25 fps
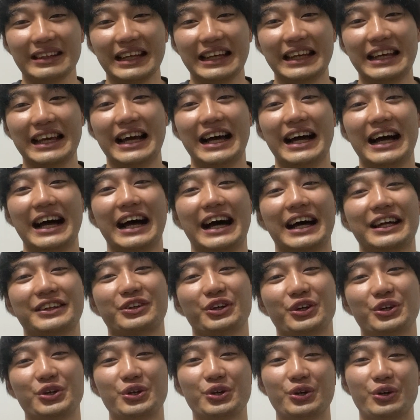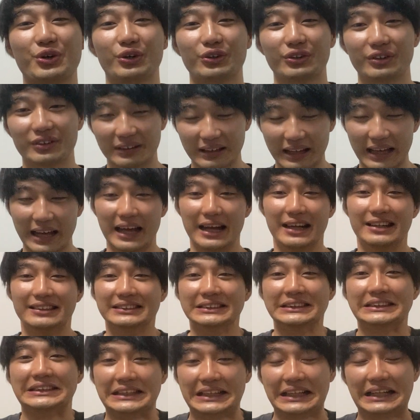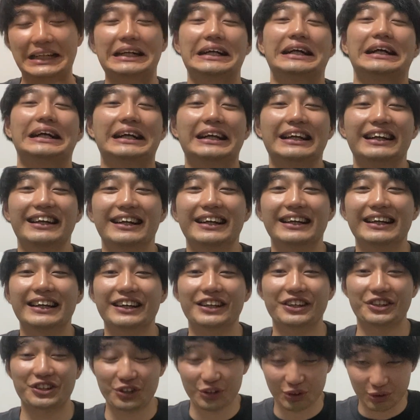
いやー、ということで、えー、